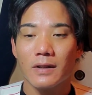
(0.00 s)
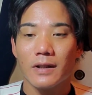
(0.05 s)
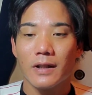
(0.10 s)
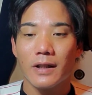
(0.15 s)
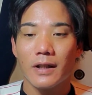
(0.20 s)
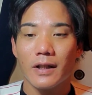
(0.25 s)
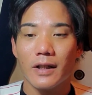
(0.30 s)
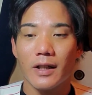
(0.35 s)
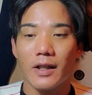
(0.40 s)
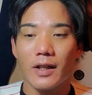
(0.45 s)

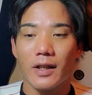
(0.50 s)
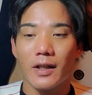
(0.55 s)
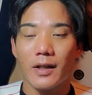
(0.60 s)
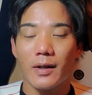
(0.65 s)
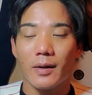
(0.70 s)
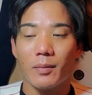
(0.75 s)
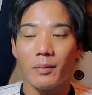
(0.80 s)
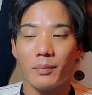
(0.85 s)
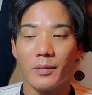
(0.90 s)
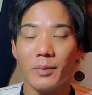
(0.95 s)

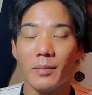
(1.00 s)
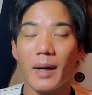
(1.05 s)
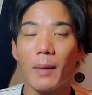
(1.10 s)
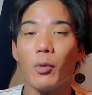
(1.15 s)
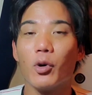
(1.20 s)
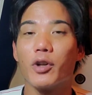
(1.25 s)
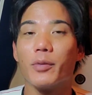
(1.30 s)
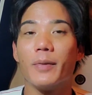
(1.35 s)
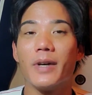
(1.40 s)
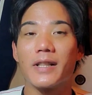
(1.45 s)
えー、見
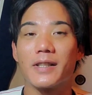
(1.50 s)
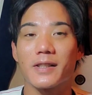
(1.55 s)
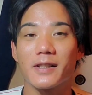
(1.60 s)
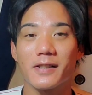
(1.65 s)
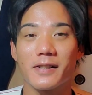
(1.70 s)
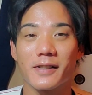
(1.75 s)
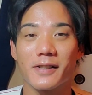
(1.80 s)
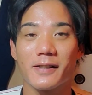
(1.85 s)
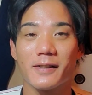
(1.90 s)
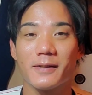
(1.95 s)
守りま
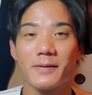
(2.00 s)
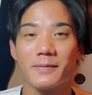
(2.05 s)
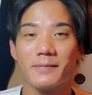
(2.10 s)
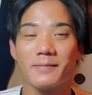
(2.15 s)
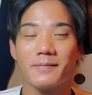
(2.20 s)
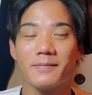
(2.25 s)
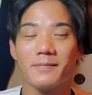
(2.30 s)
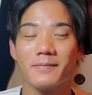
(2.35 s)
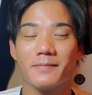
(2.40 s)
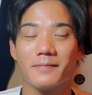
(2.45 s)
す。
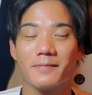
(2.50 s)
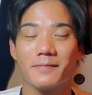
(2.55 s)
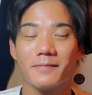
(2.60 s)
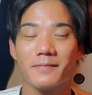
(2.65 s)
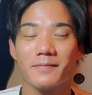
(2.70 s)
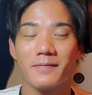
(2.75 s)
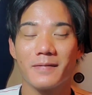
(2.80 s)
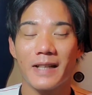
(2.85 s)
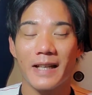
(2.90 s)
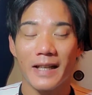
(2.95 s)

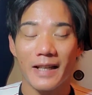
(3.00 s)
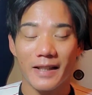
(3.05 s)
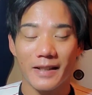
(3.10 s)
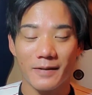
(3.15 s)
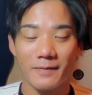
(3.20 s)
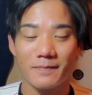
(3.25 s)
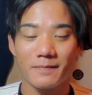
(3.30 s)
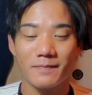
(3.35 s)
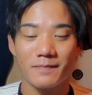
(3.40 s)
はい。